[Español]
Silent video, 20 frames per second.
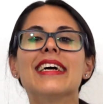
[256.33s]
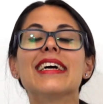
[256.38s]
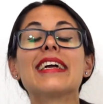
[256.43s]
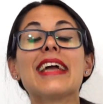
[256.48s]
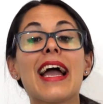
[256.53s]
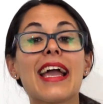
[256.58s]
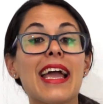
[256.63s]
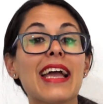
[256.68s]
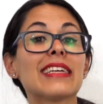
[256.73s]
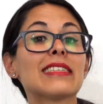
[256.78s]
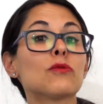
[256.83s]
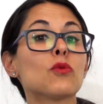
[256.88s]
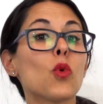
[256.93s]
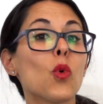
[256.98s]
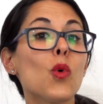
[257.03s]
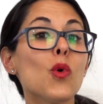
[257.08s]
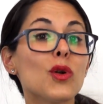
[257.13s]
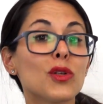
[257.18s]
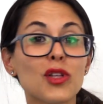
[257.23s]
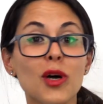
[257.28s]
es un
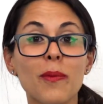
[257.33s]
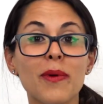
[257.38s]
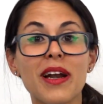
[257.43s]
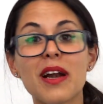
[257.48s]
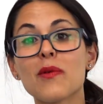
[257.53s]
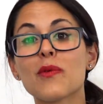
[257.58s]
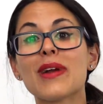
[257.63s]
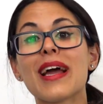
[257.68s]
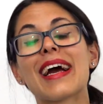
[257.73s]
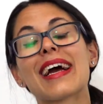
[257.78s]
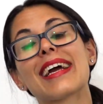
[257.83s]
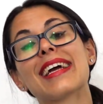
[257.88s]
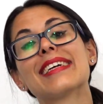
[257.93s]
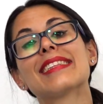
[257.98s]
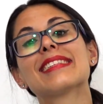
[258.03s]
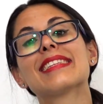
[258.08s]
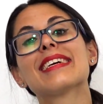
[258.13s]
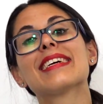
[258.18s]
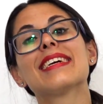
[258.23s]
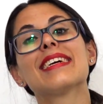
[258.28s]
culto para alguna
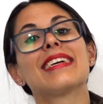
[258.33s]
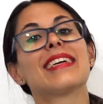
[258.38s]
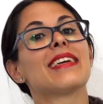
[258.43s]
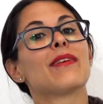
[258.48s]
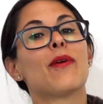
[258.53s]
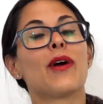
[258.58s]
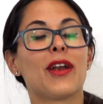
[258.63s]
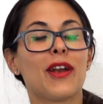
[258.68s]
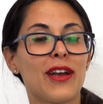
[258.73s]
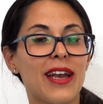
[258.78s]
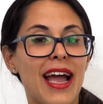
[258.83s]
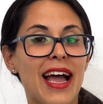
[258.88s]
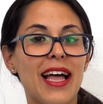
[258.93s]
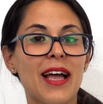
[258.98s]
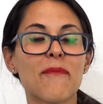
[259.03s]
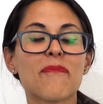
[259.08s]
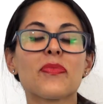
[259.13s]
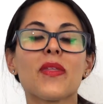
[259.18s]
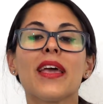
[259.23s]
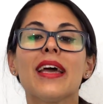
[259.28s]
gente y bueno,
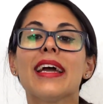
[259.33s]
nada.